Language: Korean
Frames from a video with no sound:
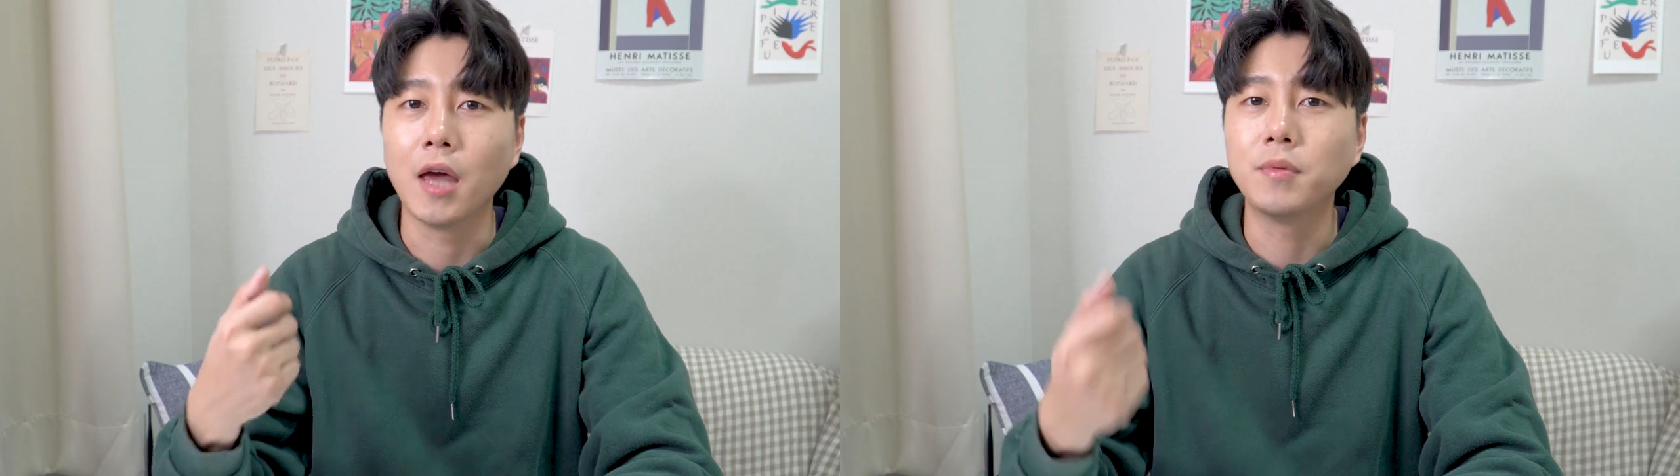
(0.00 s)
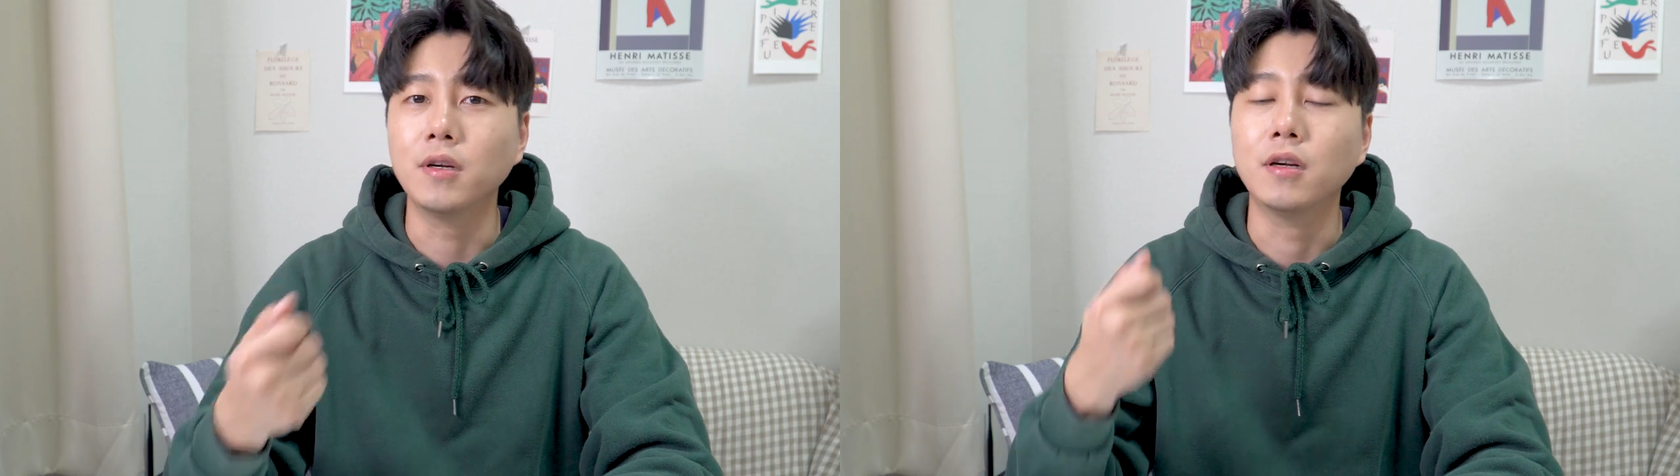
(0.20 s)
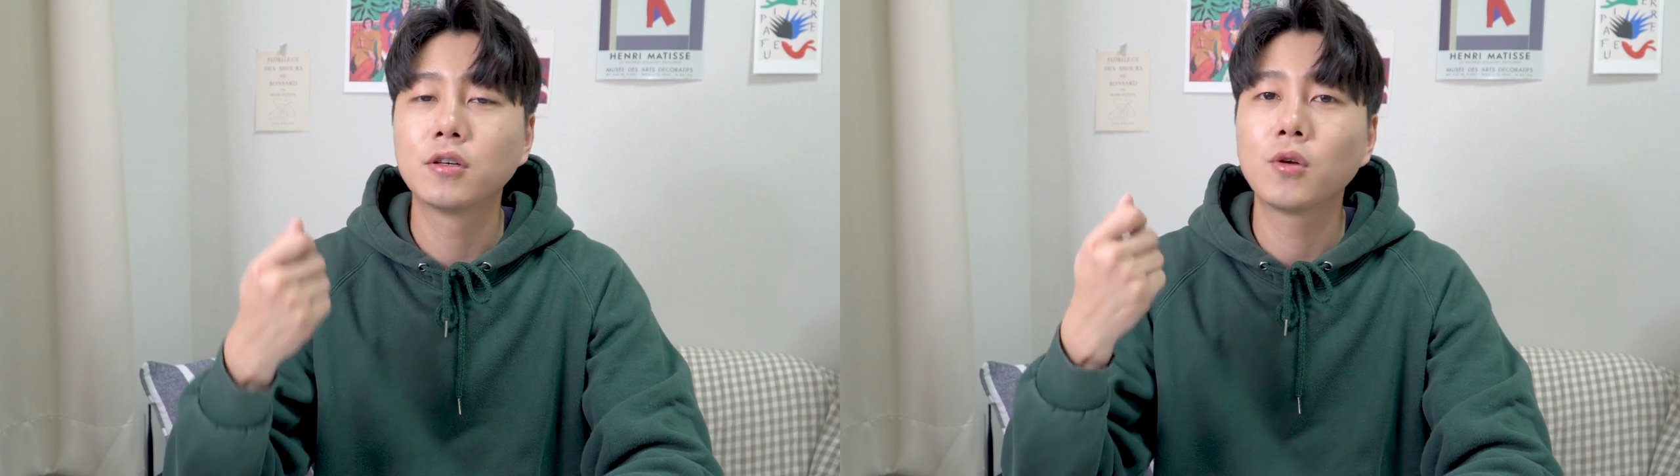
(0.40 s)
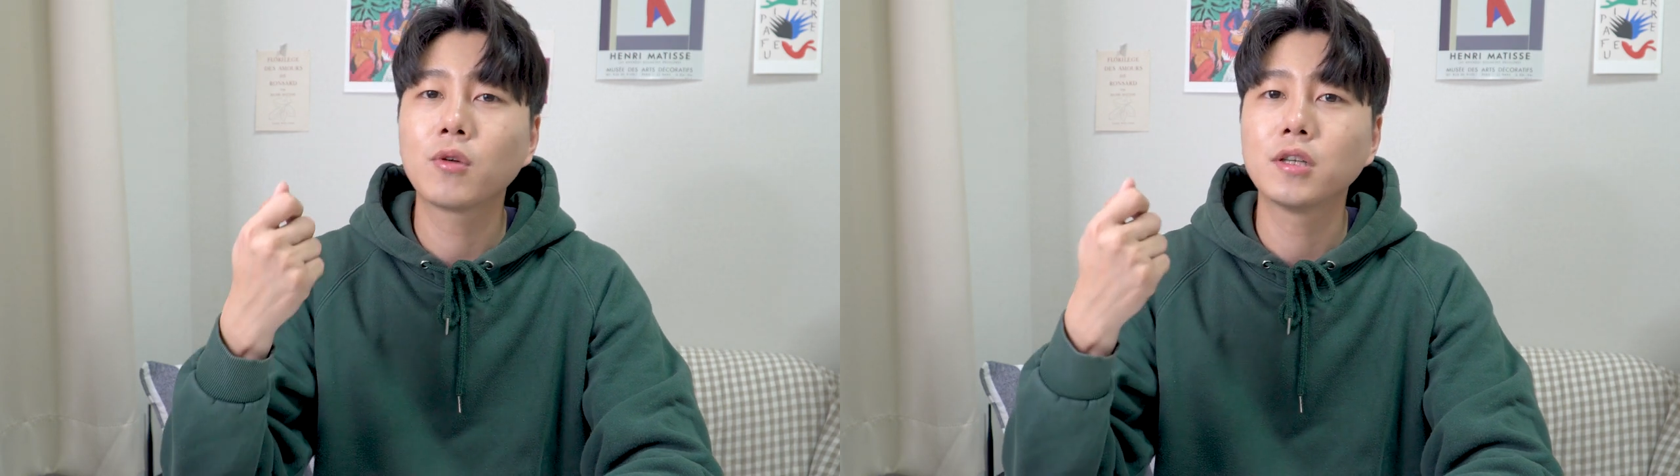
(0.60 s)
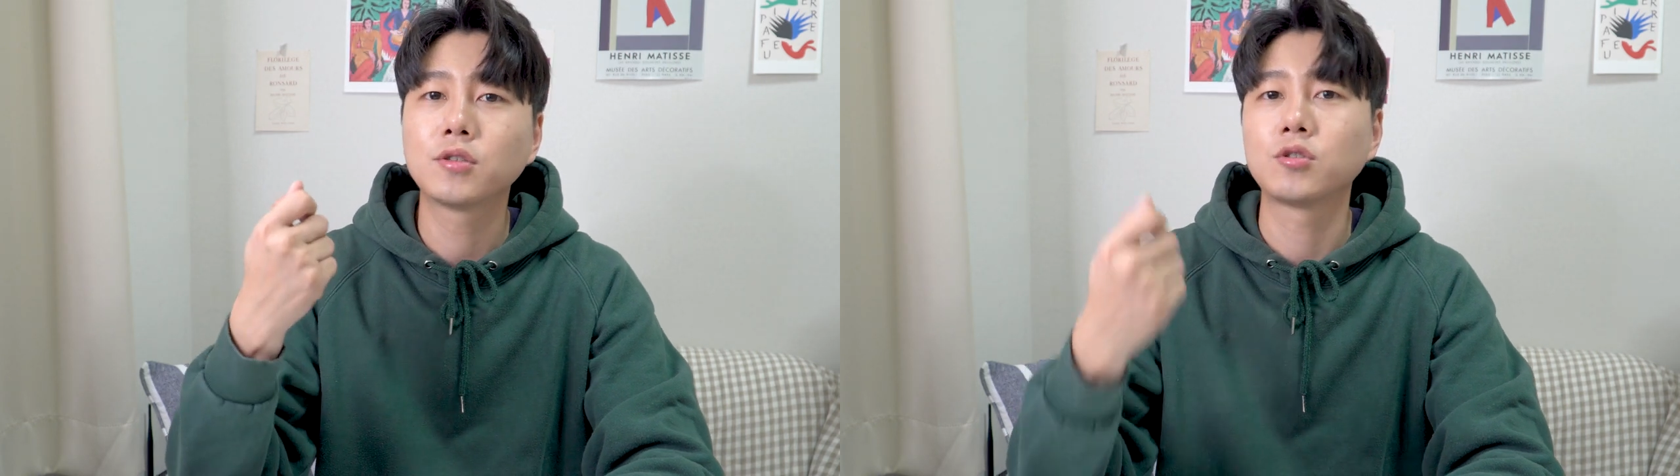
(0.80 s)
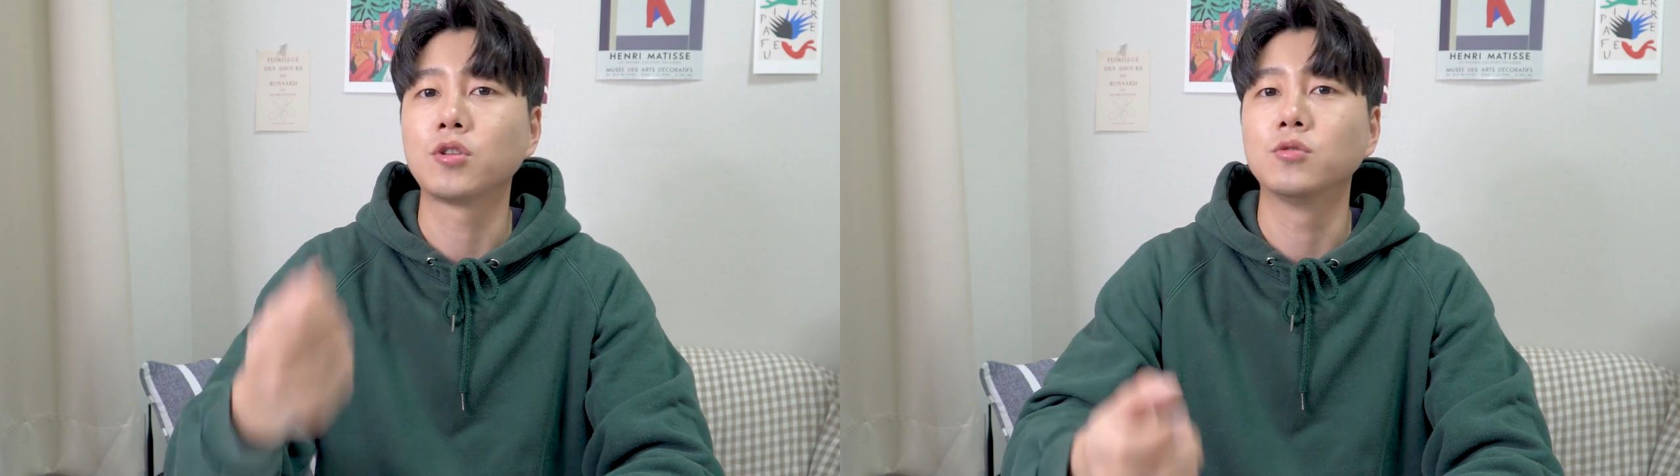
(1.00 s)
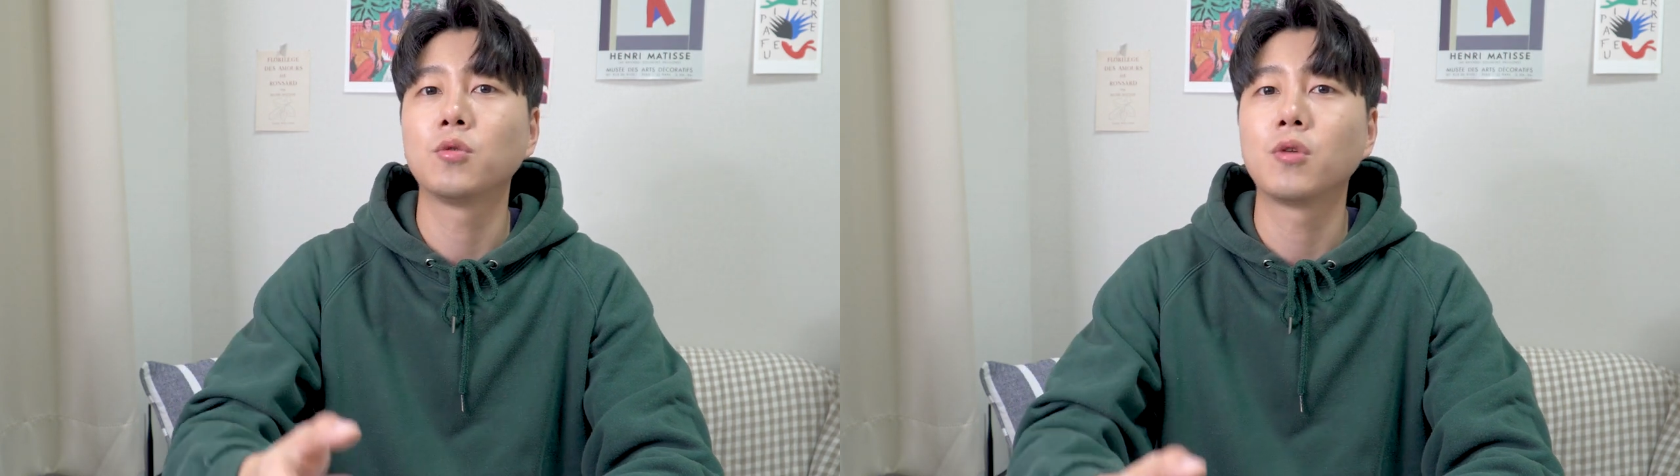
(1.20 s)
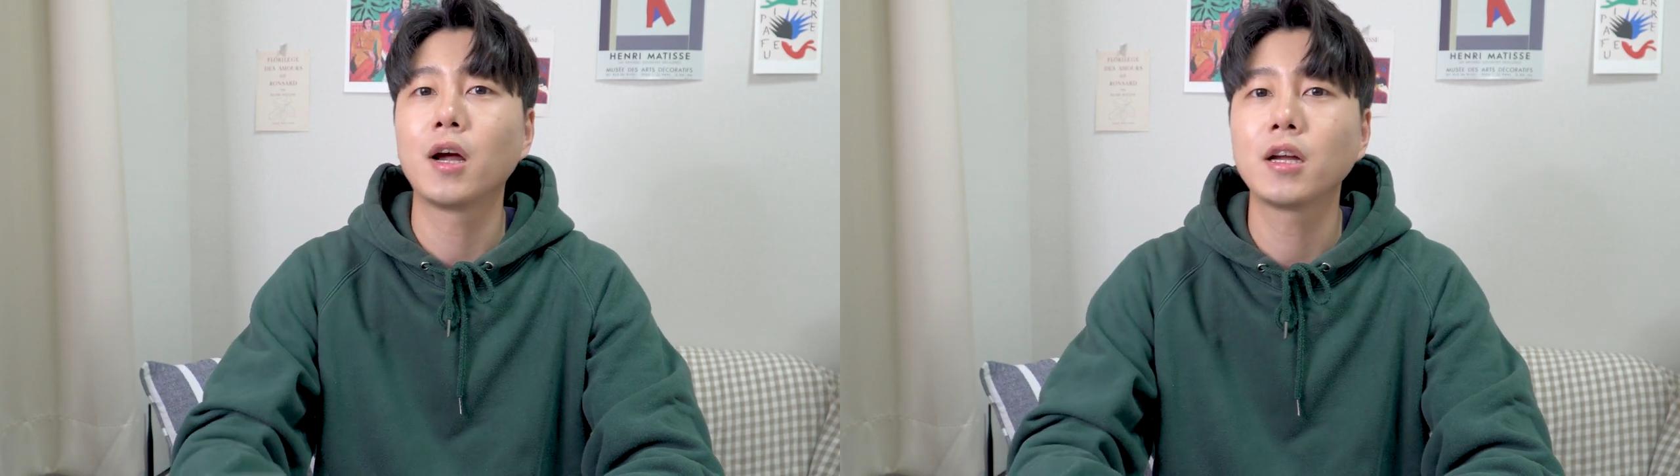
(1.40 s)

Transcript: 앱을 크롬캐스트로 전송을